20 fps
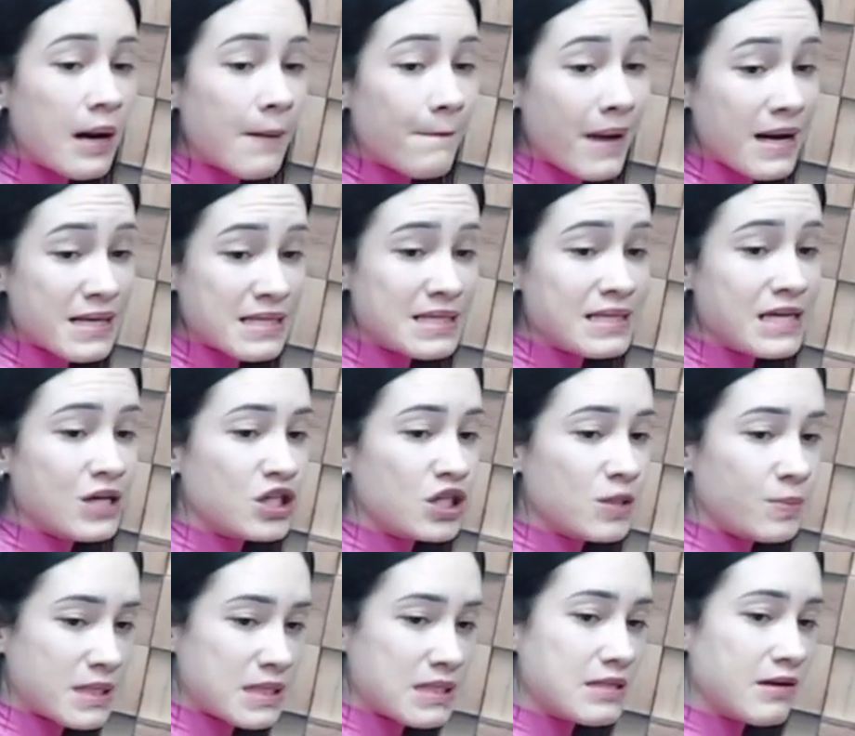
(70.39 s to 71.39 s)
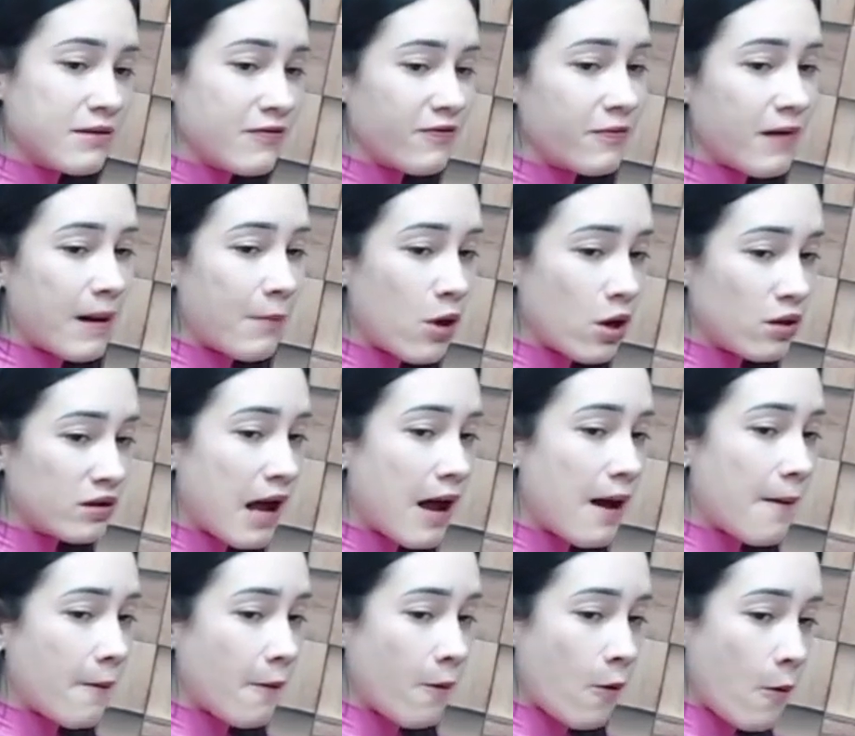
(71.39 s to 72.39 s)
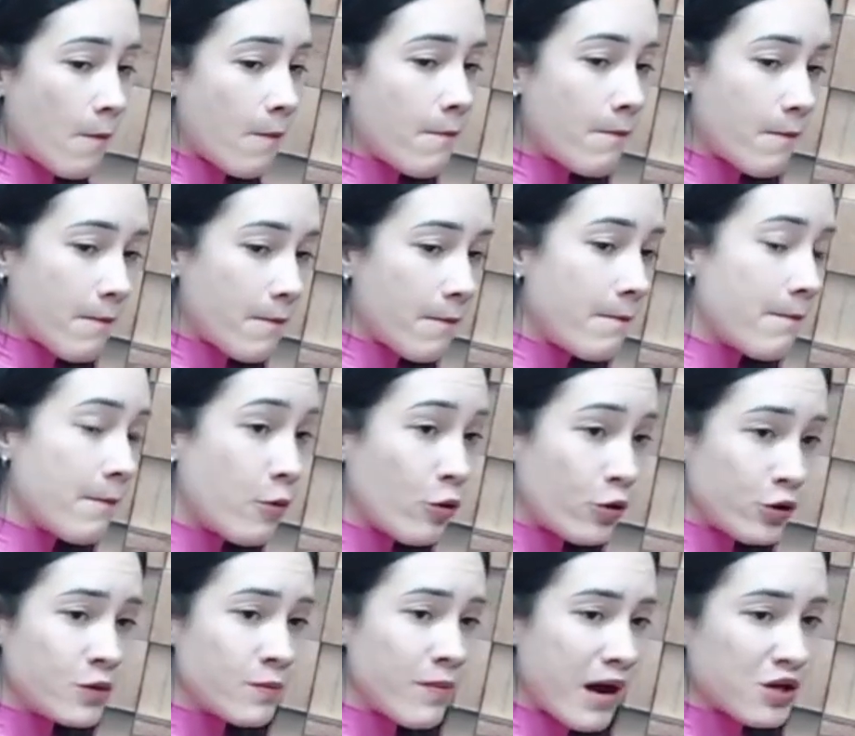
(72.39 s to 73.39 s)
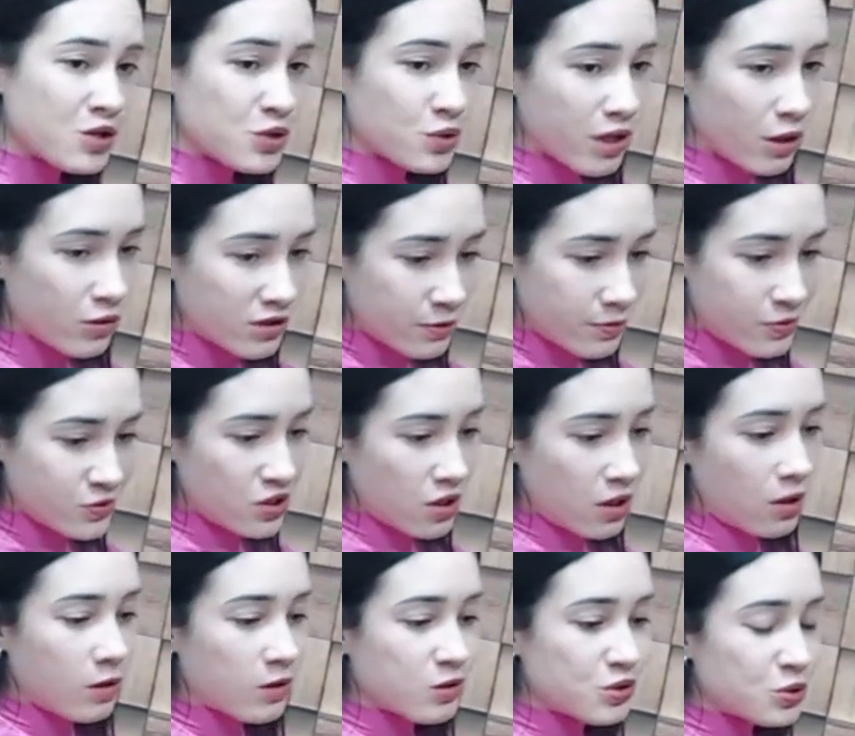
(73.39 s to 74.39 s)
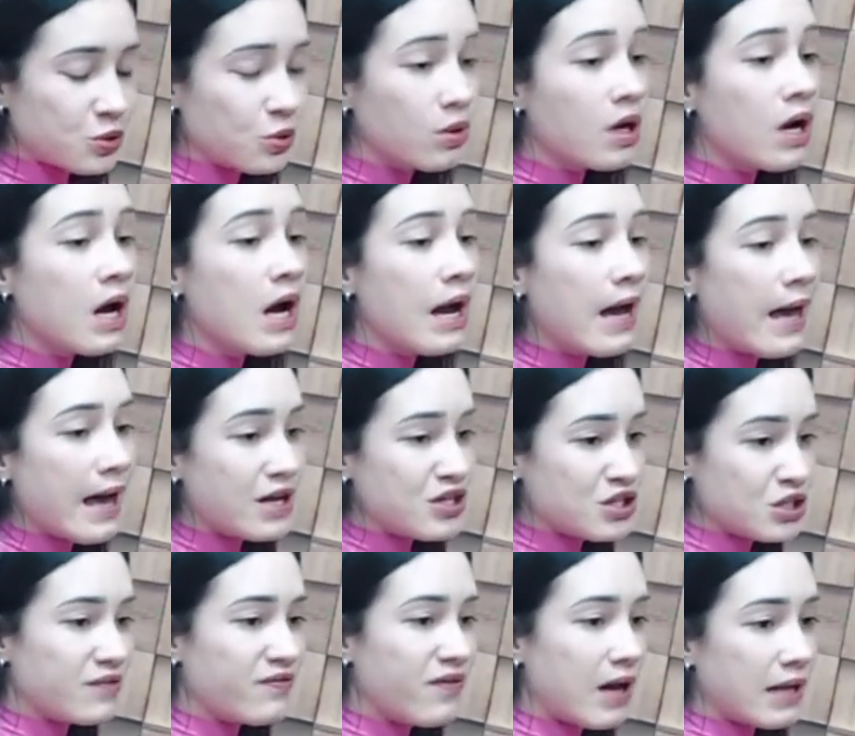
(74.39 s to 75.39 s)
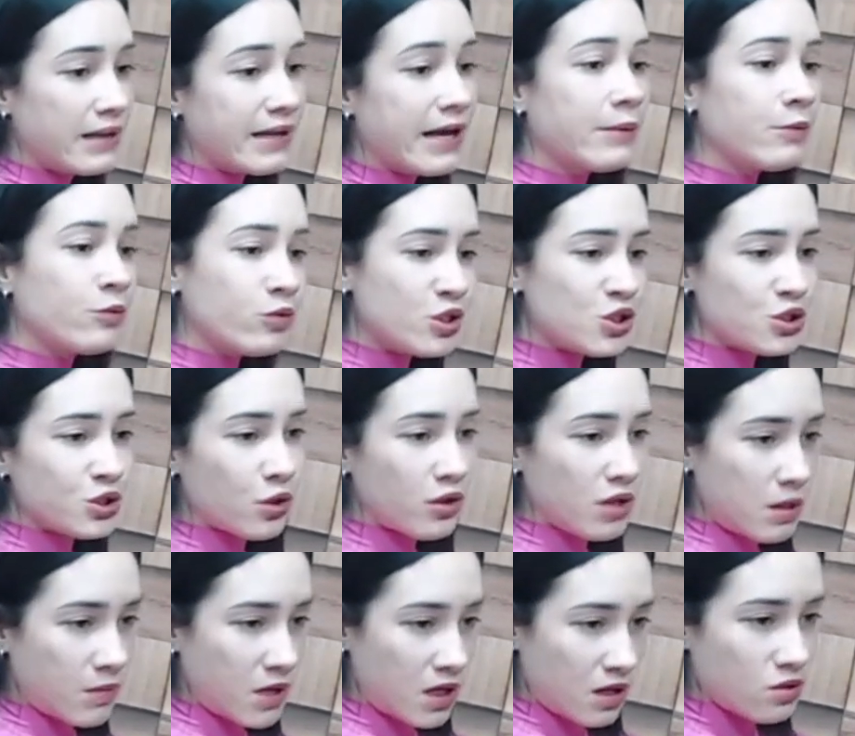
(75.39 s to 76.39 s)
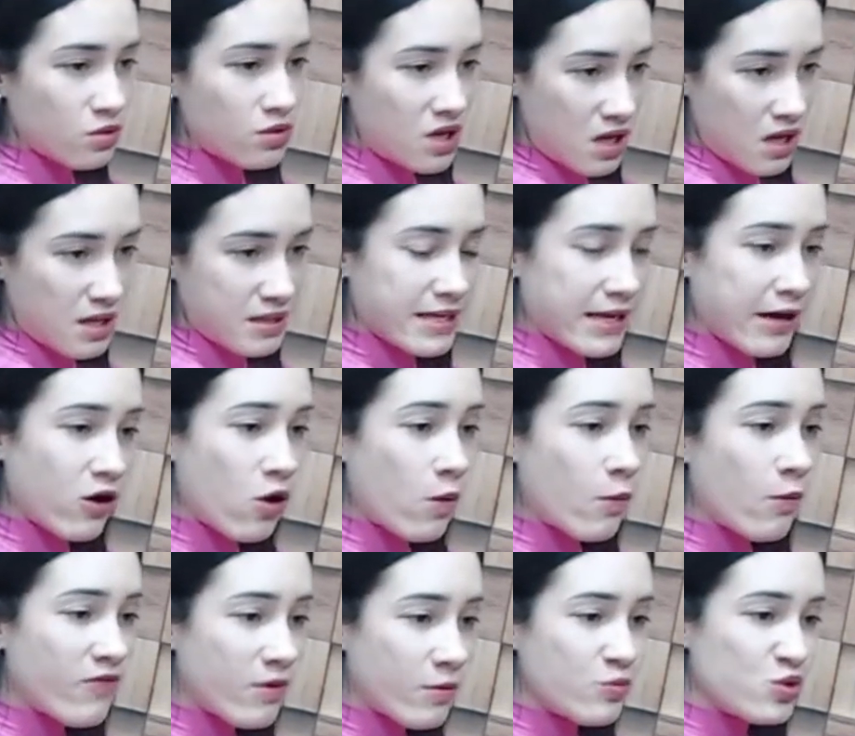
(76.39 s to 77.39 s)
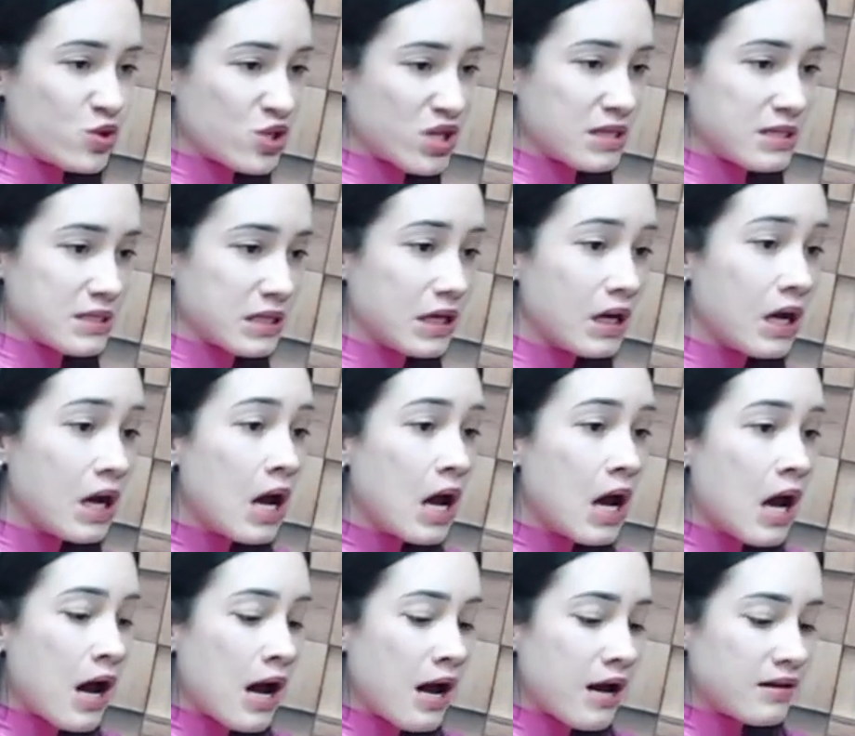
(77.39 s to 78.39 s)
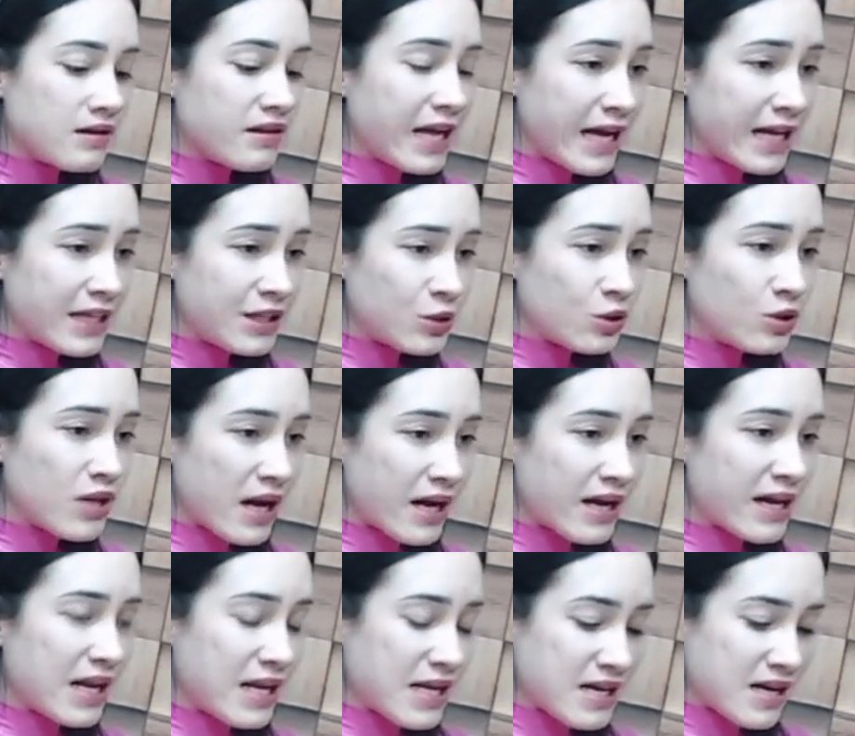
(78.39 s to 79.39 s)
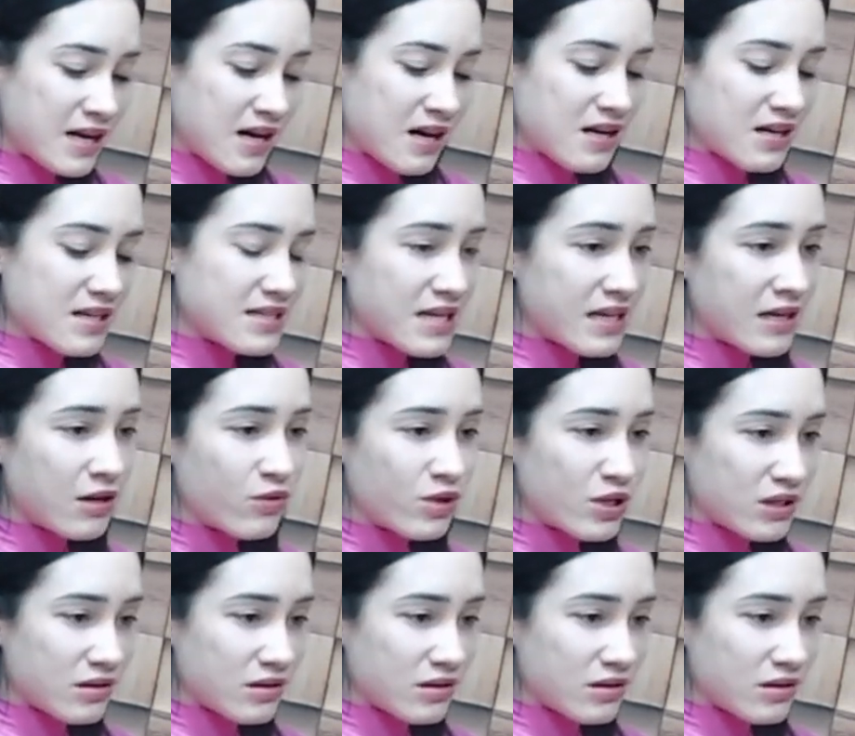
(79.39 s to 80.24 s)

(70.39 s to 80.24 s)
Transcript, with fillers: Mas assim, a gente precisa abordar com muito mais do que o tipo histológico. É, a gente fala da imunohistoquímica do câncer. É como, vamos dizer assim, dentro daquele câncer, no,